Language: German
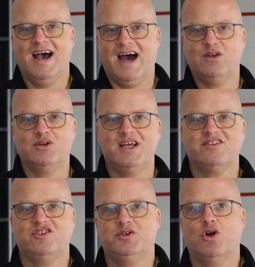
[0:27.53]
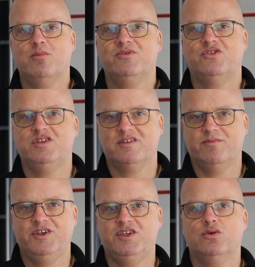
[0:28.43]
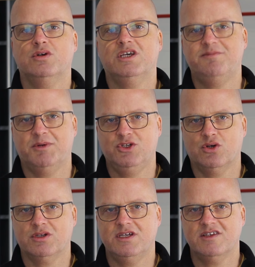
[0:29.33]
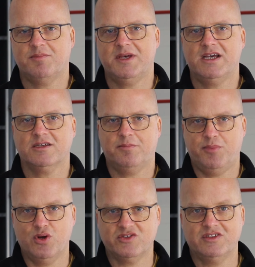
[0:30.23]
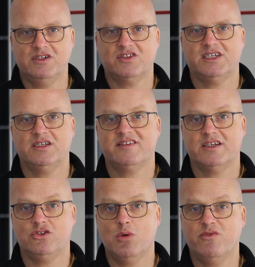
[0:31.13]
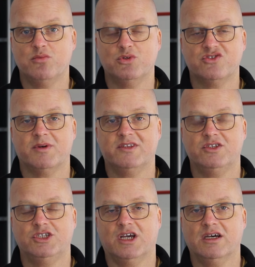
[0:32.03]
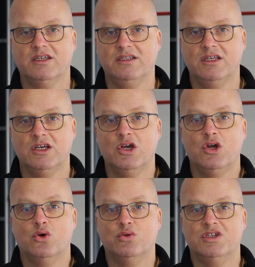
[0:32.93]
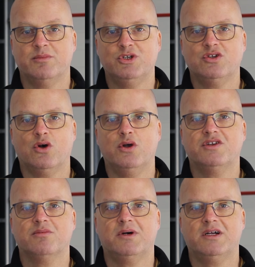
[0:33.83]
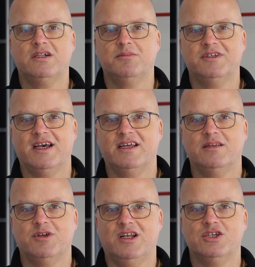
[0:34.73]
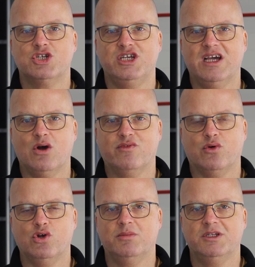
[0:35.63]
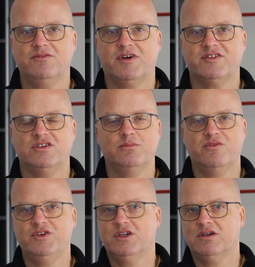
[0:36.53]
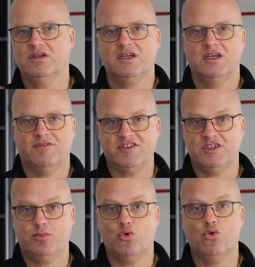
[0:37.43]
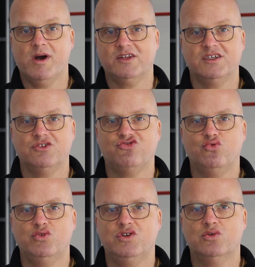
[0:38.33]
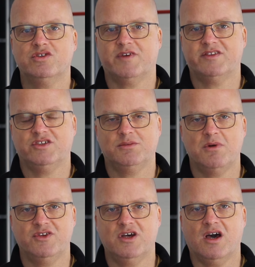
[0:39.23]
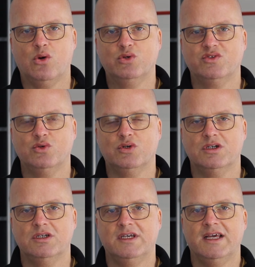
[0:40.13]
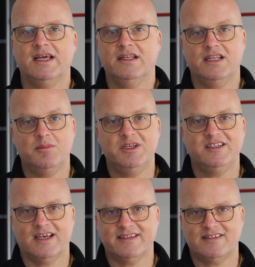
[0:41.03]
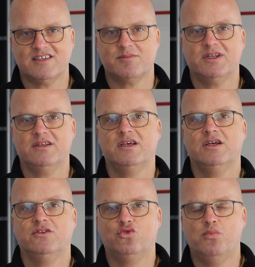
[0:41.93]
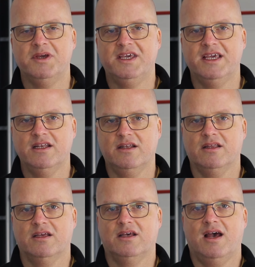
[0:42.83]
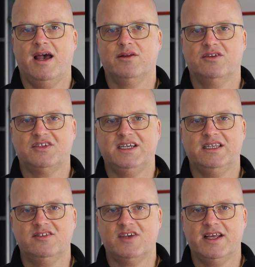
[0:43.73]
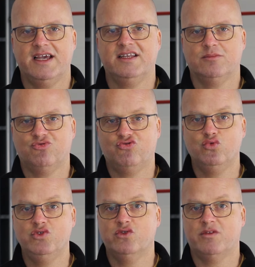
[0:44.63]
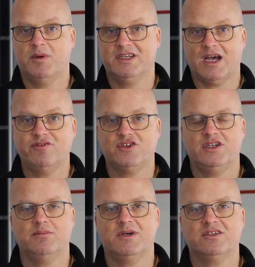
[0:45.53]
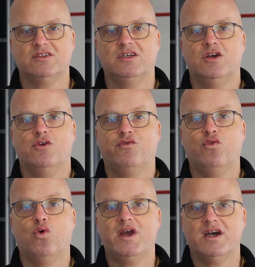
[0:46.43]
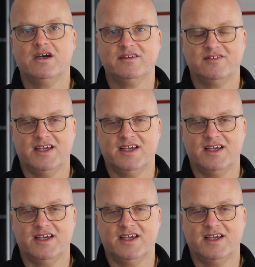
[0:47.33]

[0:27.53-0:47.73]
Hallo und herzlich willkommen zu diesem Video. Ich bin Jörn Giersberg, Personal Trainer seit über 25 Jahren und ich möchte heute mal mit einem Klischee aufräumen, was immer wieder, was ich beobachte in Studios, was ich immer wieder raushöre, nämlich das, dass man zu Beginn einer Trainingseinheit im Studio, wenn man Krafttraining macht, vorher